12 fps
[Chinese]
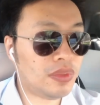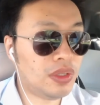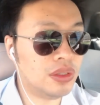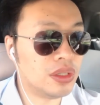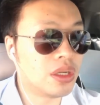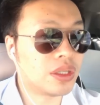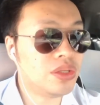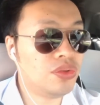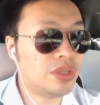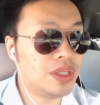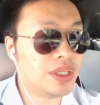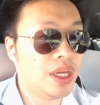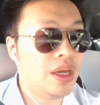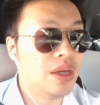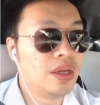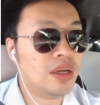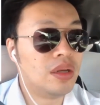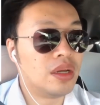然后根据这些。
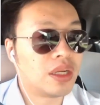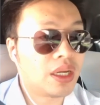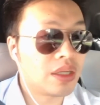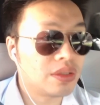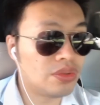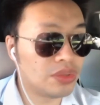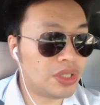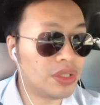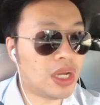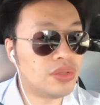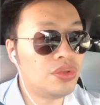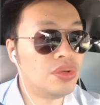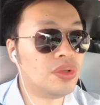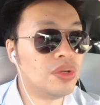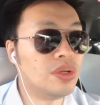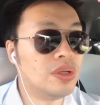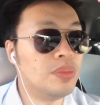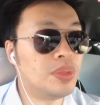就听上去
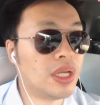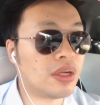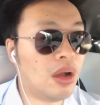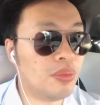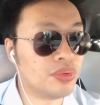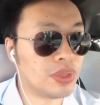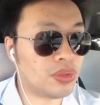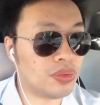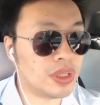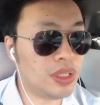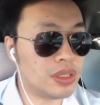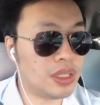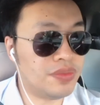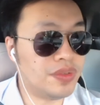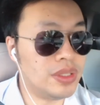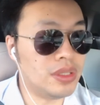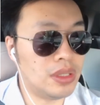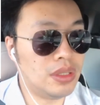不太靠谱的东西一直在
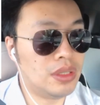分析，